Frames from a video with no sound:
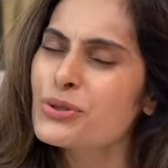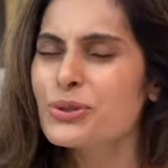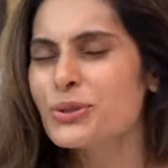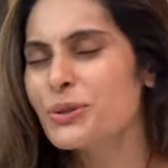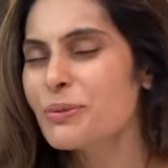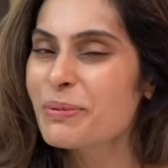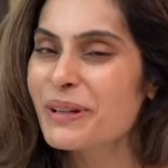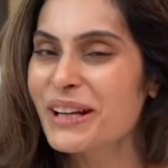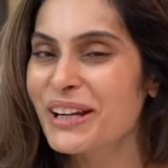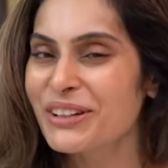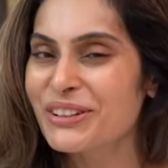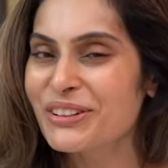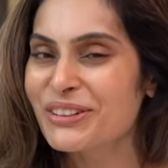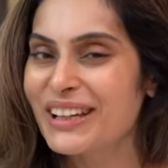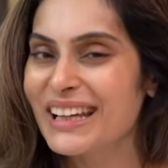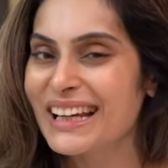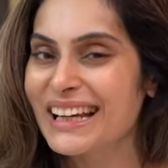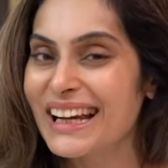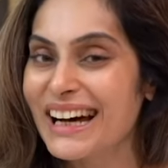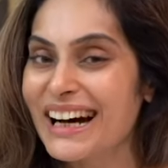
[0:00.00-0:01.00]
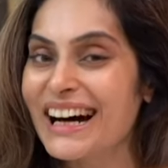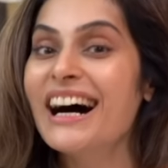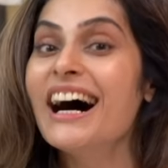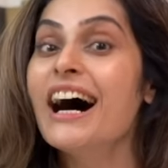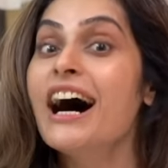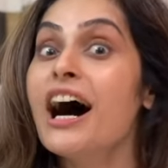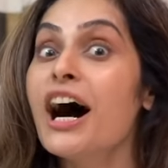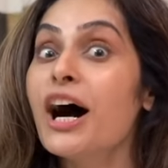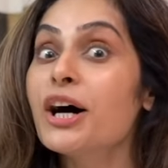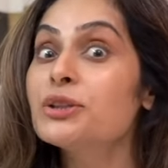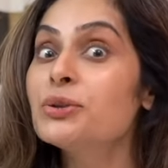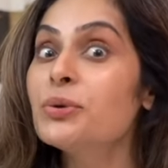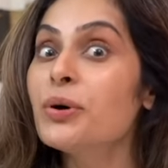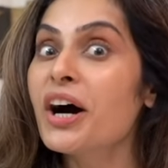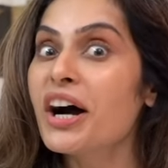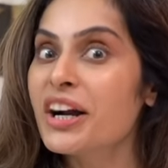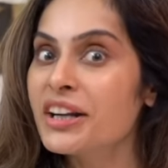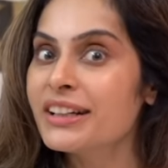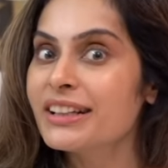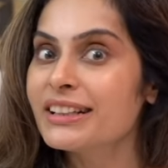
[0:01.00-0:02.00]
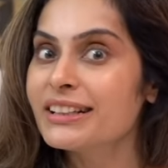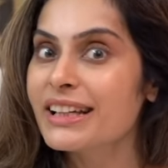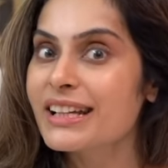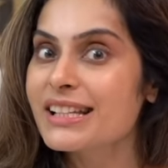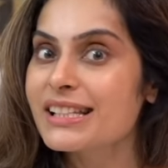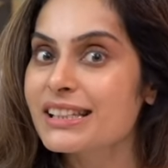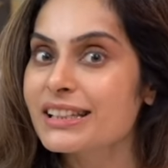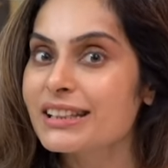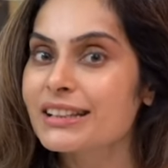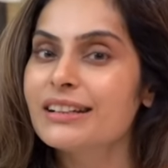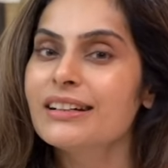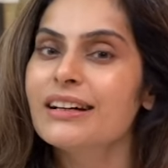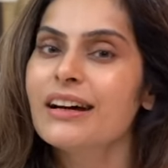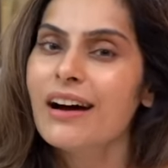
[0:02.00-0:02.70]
சூப்பராக இருக்கும் இல்லைங்களா அதுவும் ஹண்ட்ரட் டேஸ்க்கு